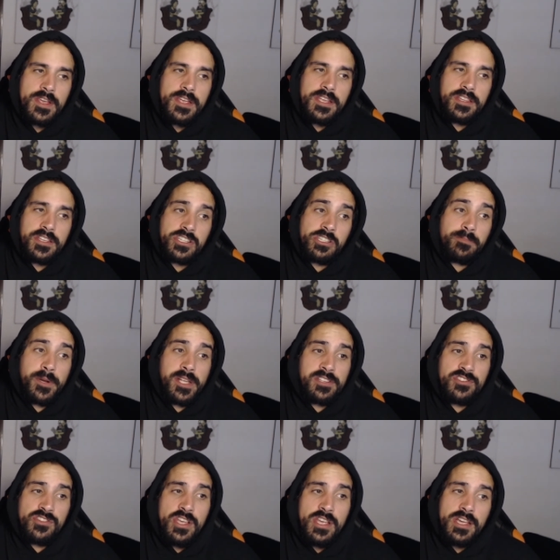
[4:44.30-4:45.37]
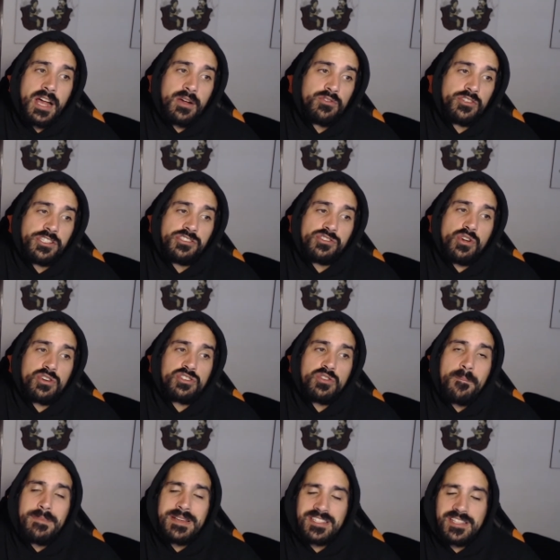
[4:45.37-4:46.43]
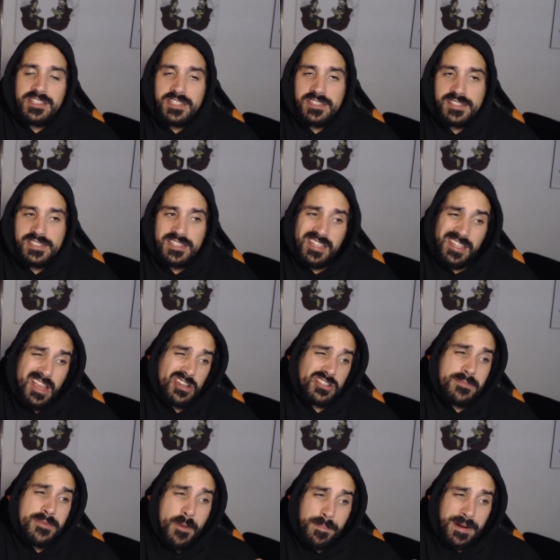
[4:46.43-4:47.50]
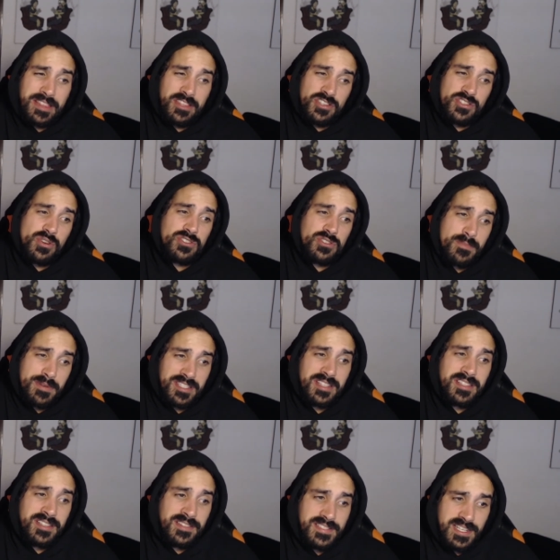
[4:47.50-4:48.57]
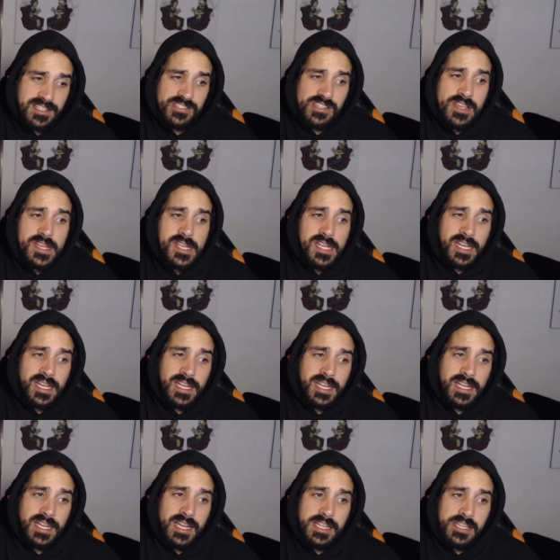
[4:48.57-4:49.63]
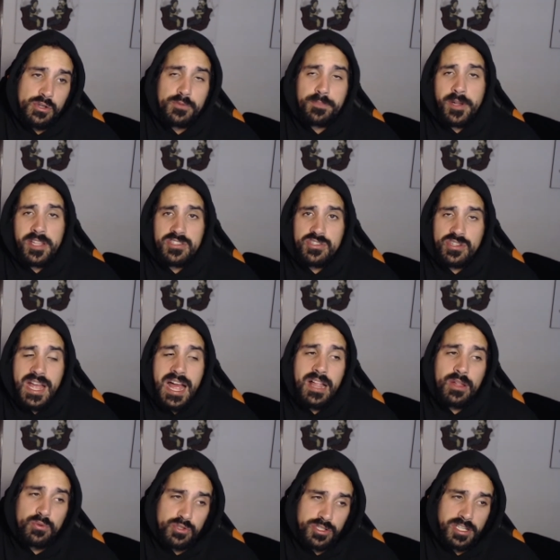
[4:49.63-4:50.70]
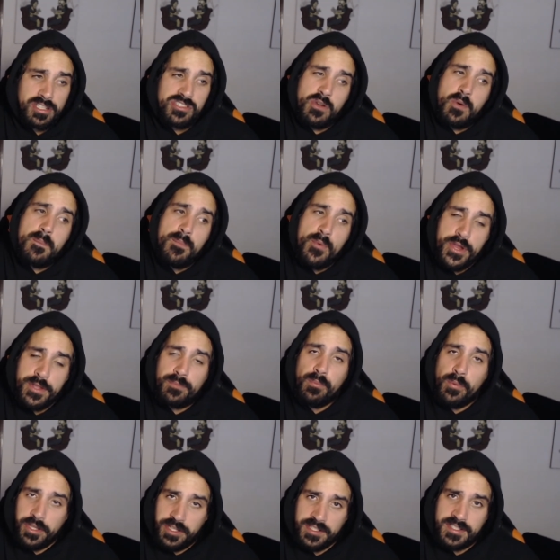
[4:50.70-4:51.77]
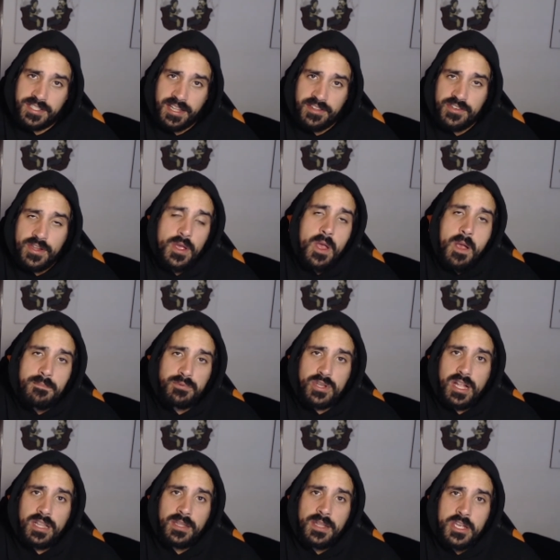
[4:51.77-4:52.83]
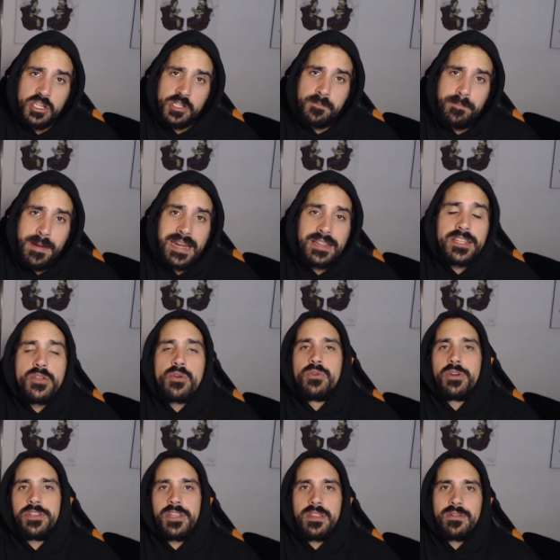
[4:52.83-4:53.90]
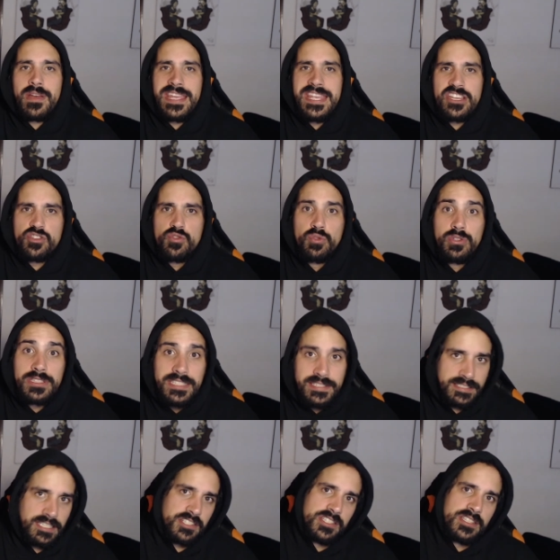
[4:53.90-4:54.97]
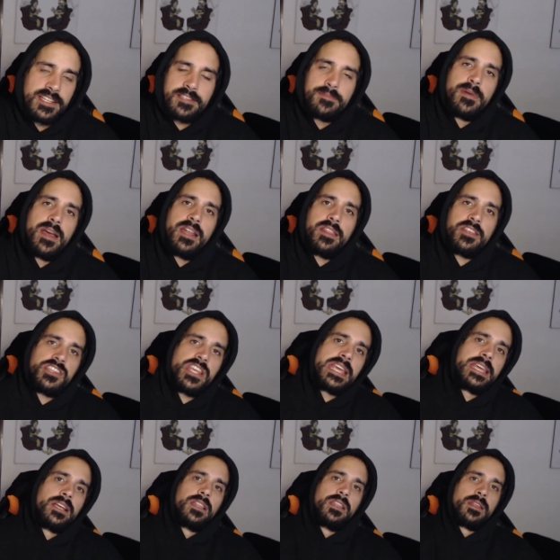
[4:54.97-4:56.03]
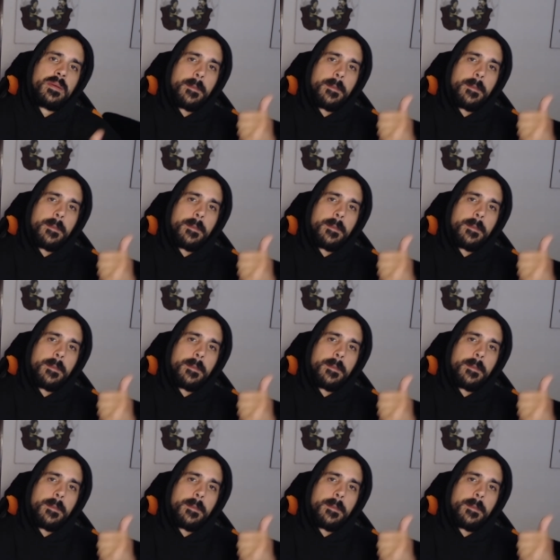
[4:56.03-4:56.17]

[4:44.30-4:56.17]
e destes preços. Alguns destes jogos são bastante interessantes. Aliás, a maior parte destes jogos são bastante interessantes uh, e os preços, alguns deles, são muito, muito interessantes. Pessoal, espero que tenham curtido aqui as notícias da semana. Deixem aquele